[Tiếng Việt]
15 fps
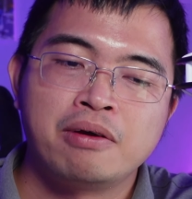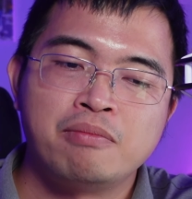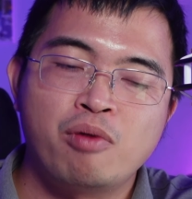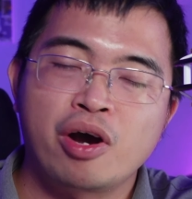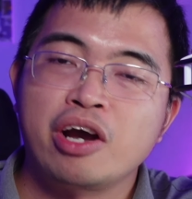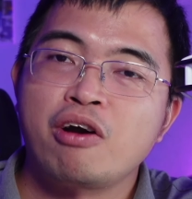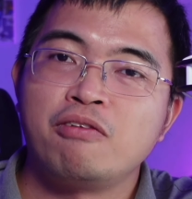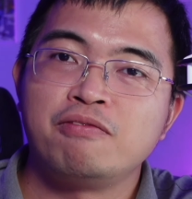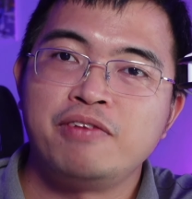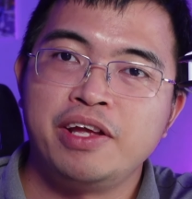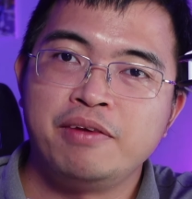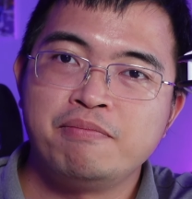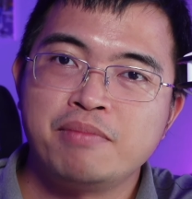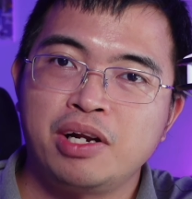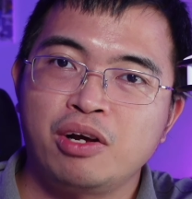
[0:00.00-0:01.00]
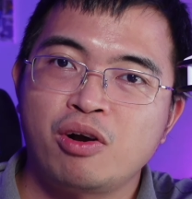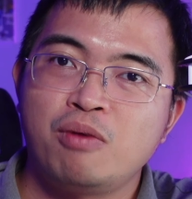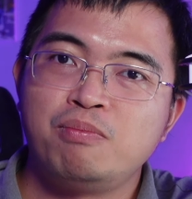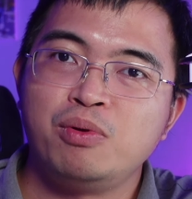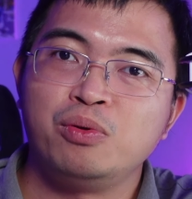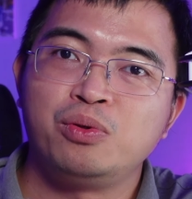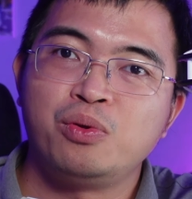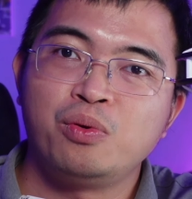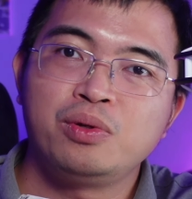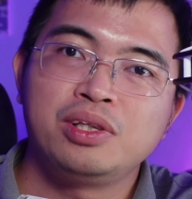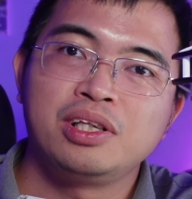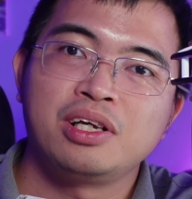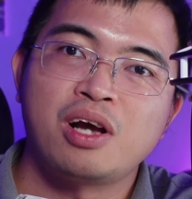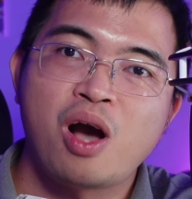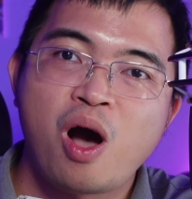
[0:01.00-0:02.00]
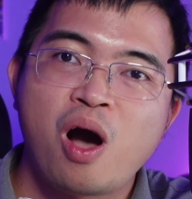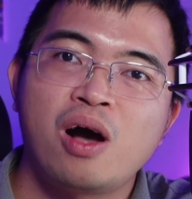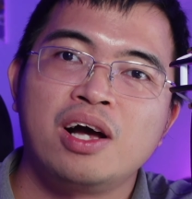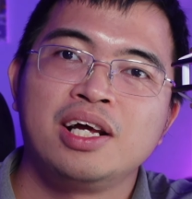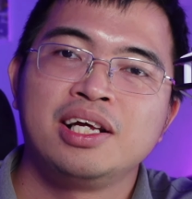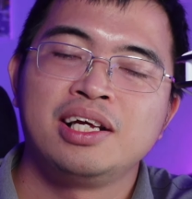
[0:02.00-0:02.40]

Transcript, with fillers: một cái con phím mà nó có bluetooth ngon